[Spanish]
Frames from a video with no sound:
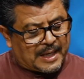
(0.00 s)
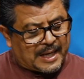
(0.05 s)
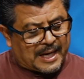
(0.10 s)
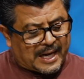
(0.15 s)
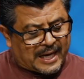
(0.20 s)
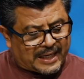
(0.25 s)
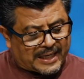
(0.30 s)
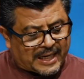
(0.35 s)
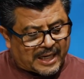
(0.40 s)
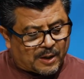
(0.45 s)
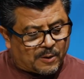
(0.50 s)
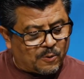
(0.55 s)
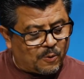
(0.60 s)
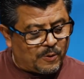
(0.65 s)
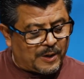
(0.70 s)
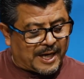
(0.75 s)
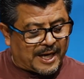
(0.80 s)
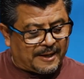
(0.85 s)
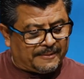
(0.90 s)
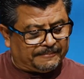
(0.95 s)
al que
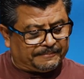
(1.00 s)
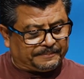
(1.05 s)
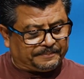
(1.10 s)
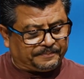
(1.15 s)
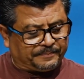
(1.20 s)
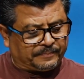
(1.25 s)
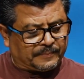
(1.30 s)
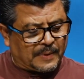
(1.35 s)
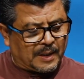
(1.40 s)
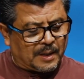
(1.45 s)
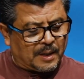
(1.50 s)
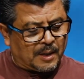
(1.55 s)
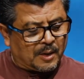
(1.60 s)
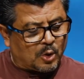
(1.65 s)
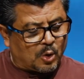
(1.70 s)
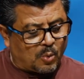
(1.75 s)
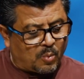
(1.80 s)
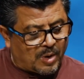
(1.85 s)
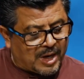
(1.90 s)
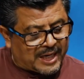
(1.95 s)
jura,
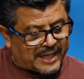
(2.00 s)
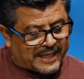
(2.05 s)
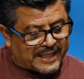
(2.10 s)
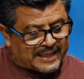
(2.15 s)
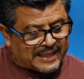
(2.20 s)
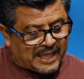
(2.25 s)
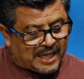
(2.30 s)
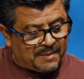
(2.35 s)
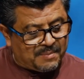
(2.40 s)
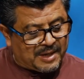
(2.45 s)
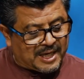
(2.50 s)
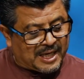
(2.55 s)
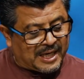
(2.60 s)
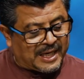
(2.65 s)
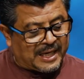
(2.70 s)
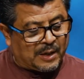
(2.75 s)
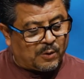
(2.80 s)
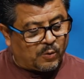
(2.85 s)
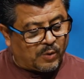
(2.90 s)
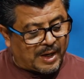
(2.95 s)
como al que teme
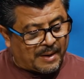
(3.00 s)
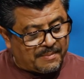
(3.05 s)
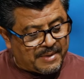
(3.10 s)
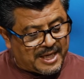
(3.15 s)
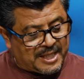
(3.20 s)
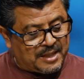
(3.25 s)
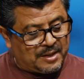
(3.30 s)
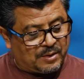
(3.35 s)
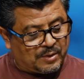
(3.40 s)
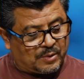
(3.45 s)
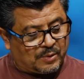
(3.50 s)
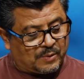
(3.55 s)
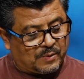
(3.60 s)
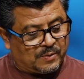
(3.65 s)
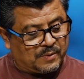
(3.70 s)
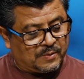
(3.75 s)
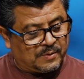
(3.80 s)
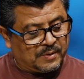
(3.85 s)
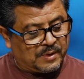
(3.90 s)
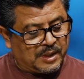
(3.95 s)
el juramento.